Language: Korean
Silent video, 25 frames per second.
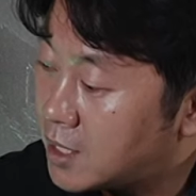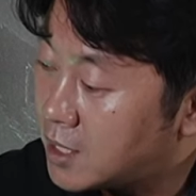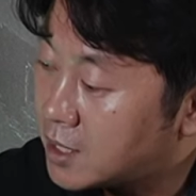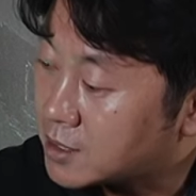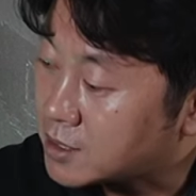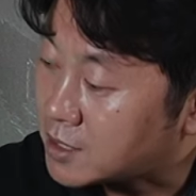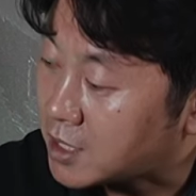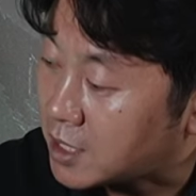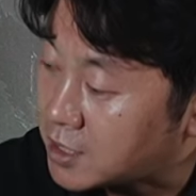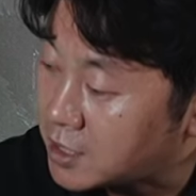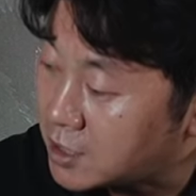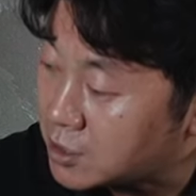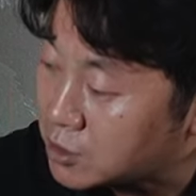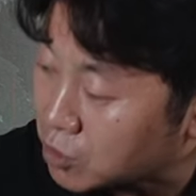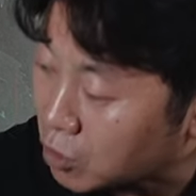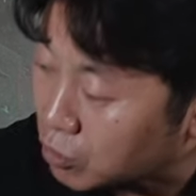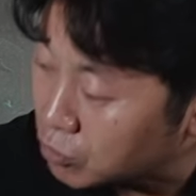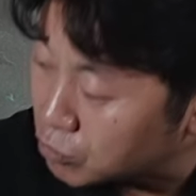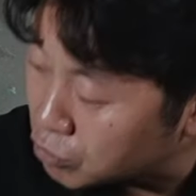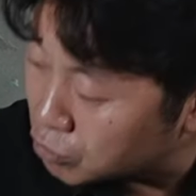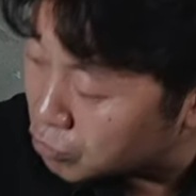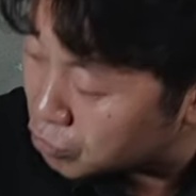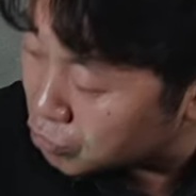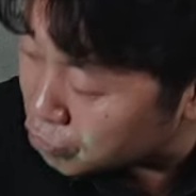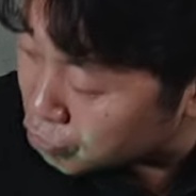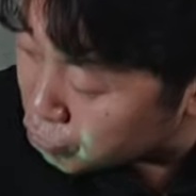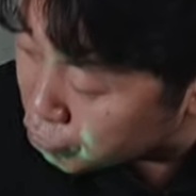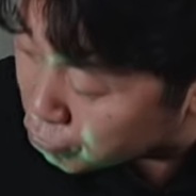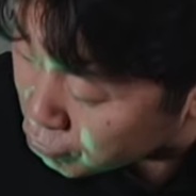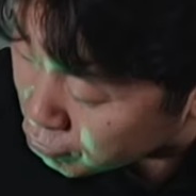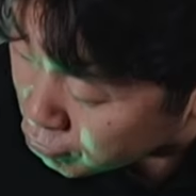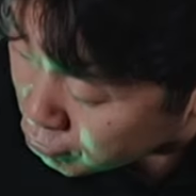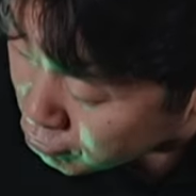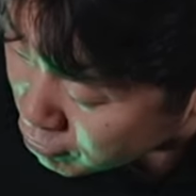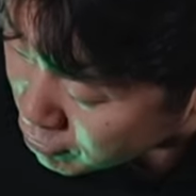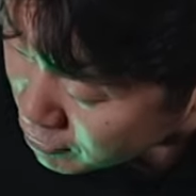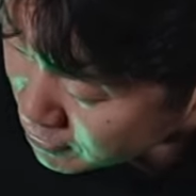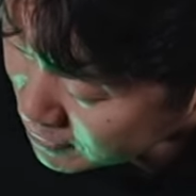자, 이 전투
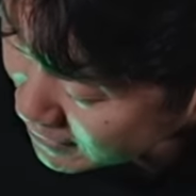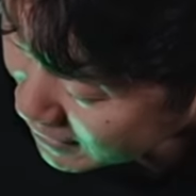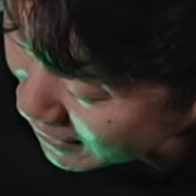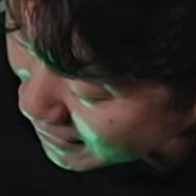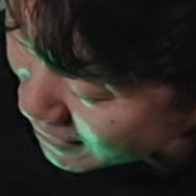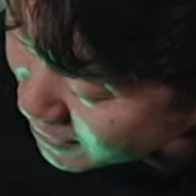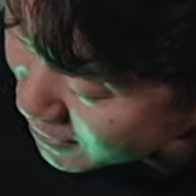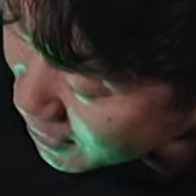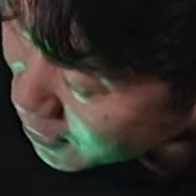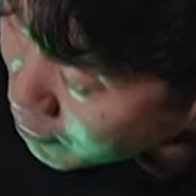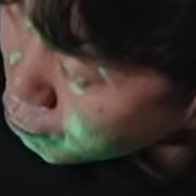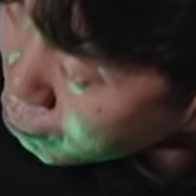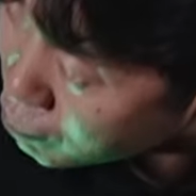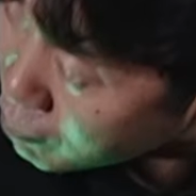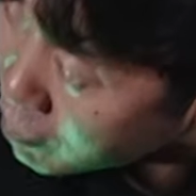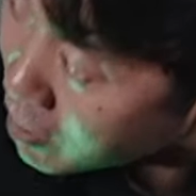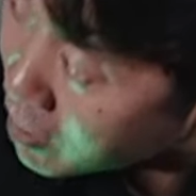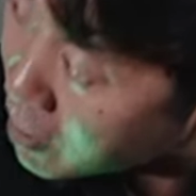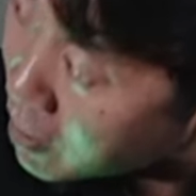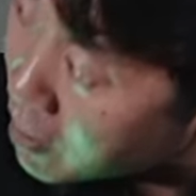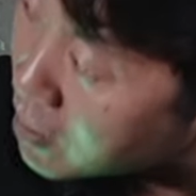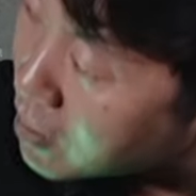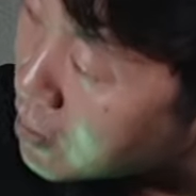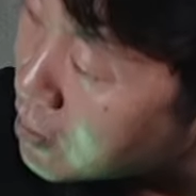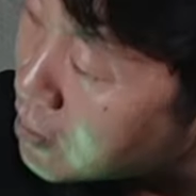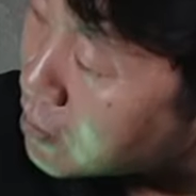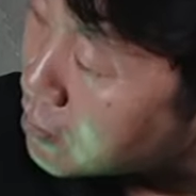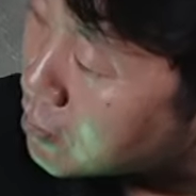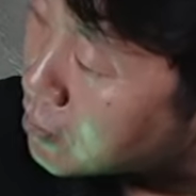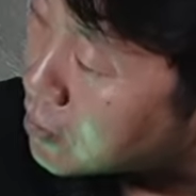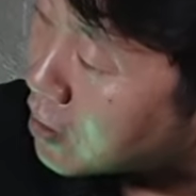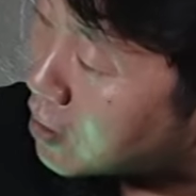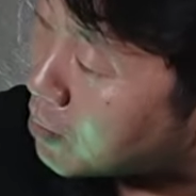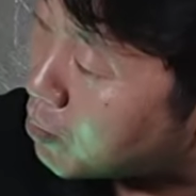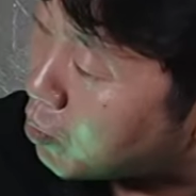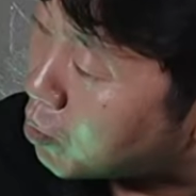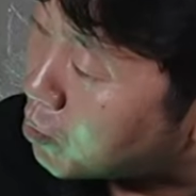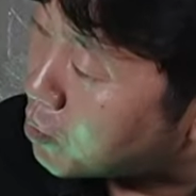잔해 위에
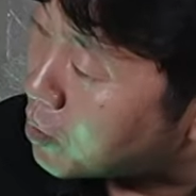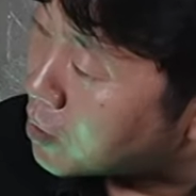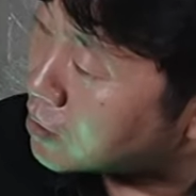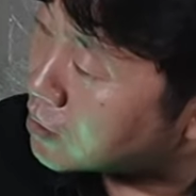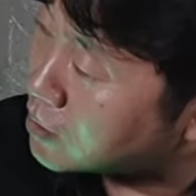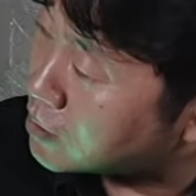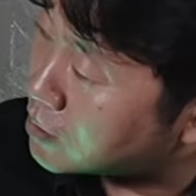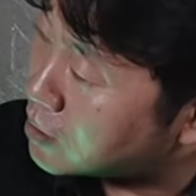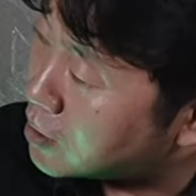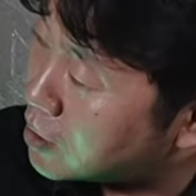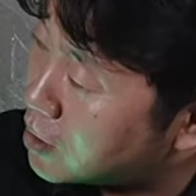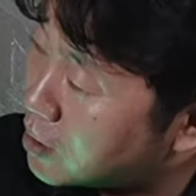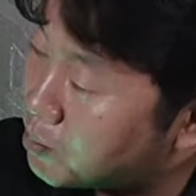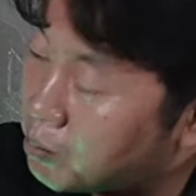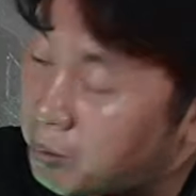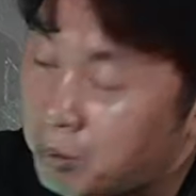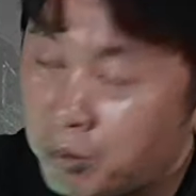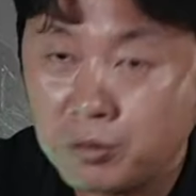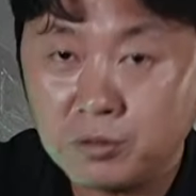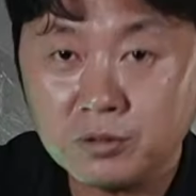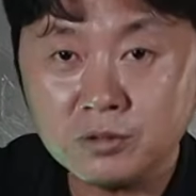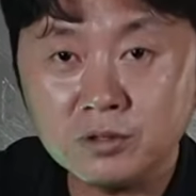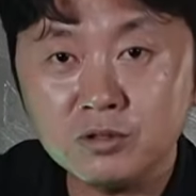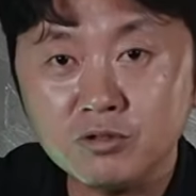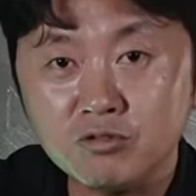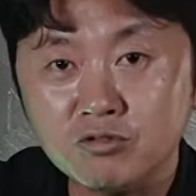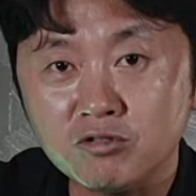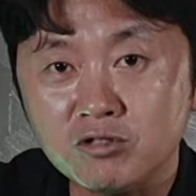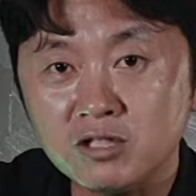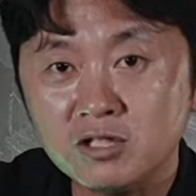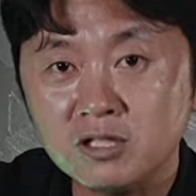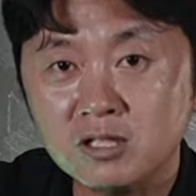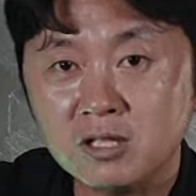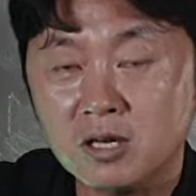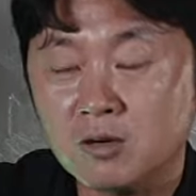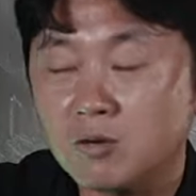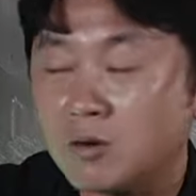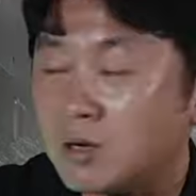이렇게 보면은 포드
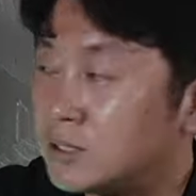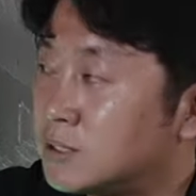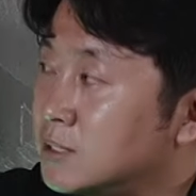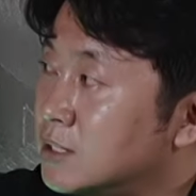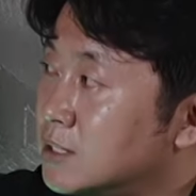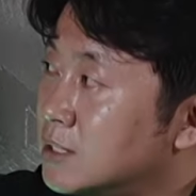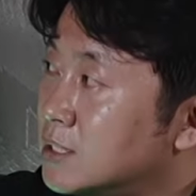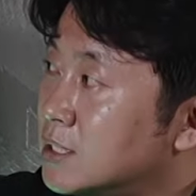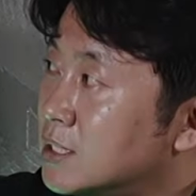유닛이라고 하는